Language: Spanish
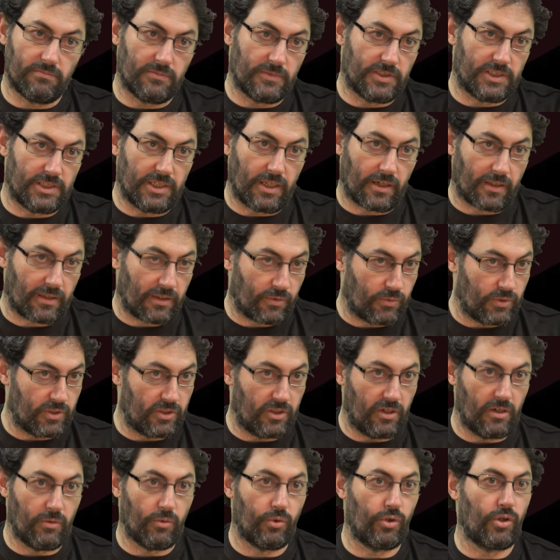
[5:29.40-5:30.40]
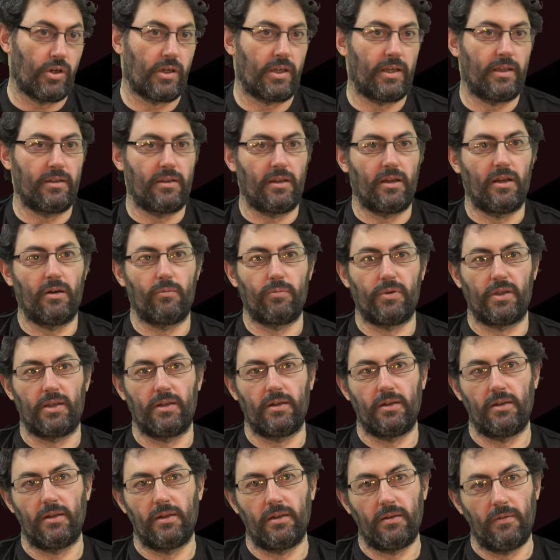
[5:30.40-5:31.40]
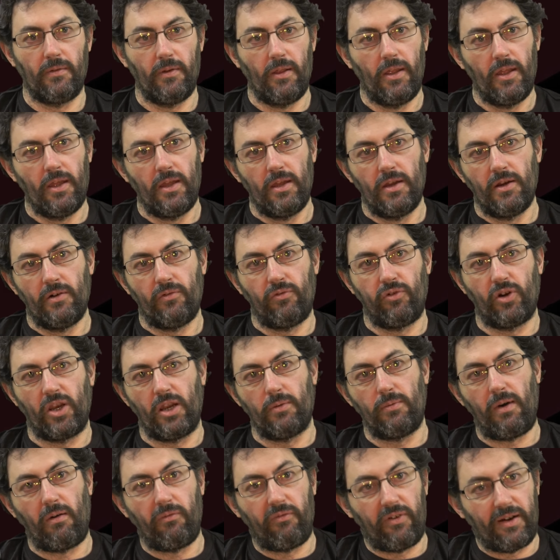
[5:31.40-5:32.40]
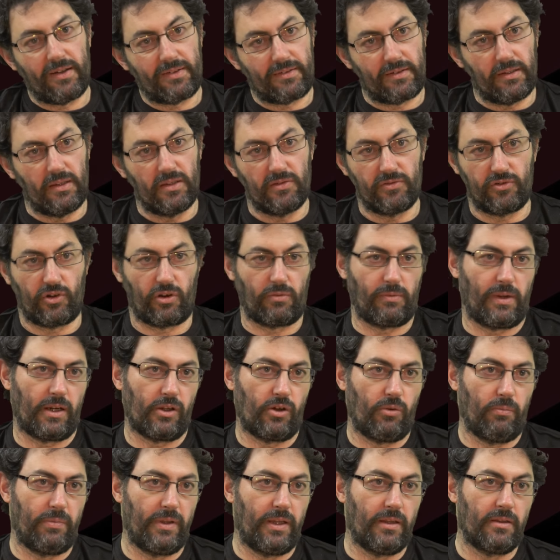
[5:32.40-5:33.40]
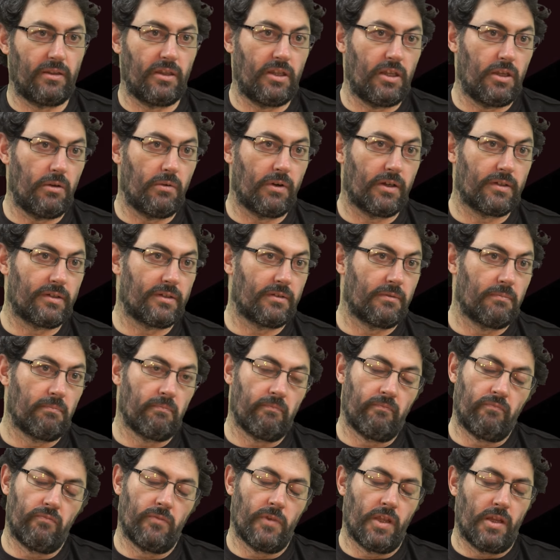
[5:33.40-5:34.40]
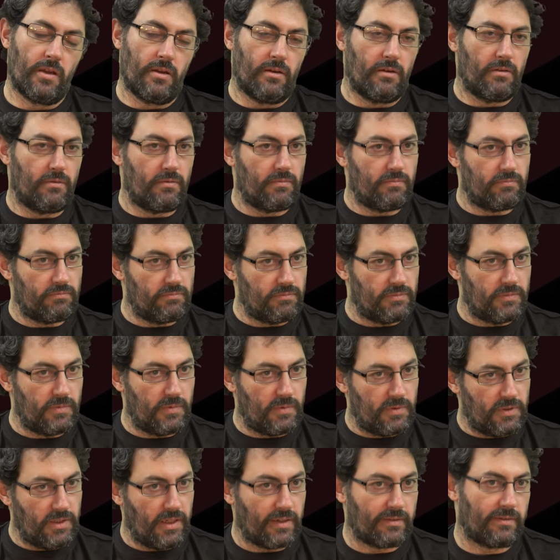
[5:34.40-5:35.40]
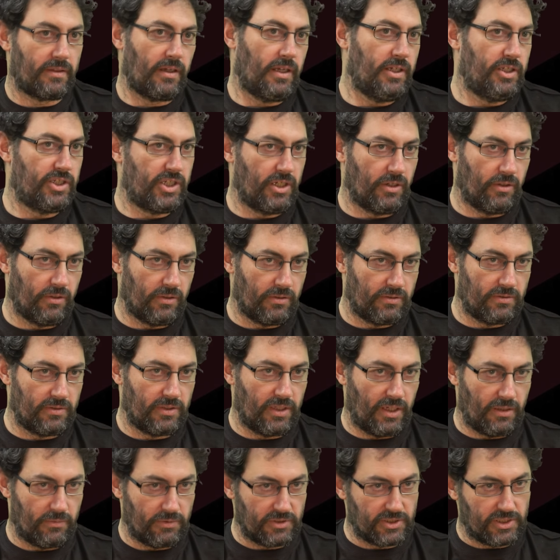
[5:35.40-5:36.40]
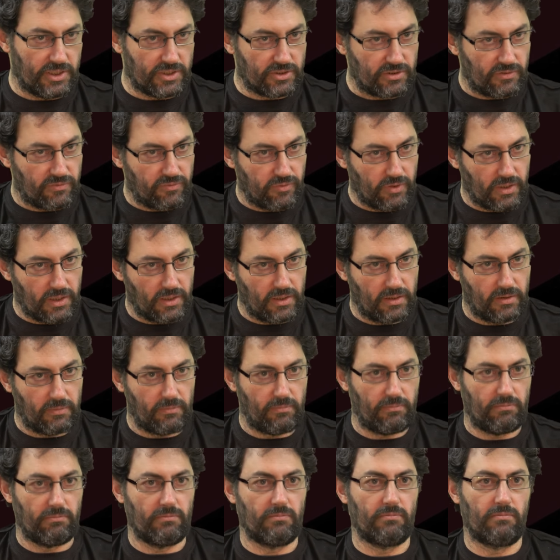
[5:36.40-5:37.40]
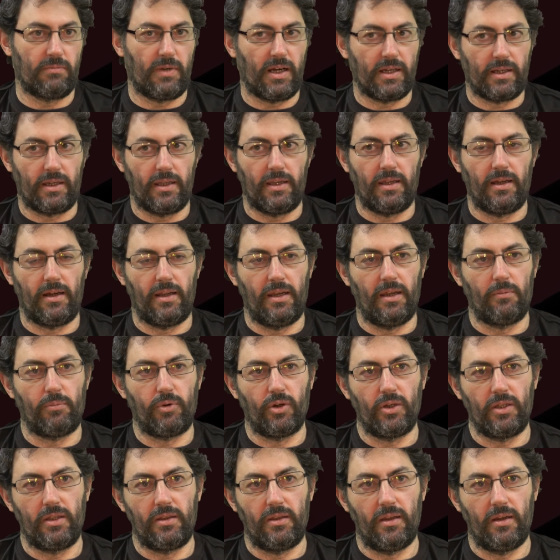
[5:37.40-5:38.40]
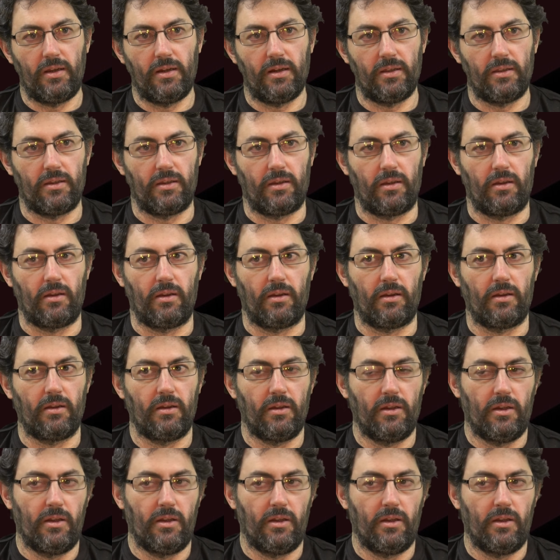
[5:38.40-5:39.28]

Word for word: ciertas cuestiones burocráticas para que fuera más fácil formar cooperativas. Y hasta ahí llegó, digamos. Eso fue más que nada la política de,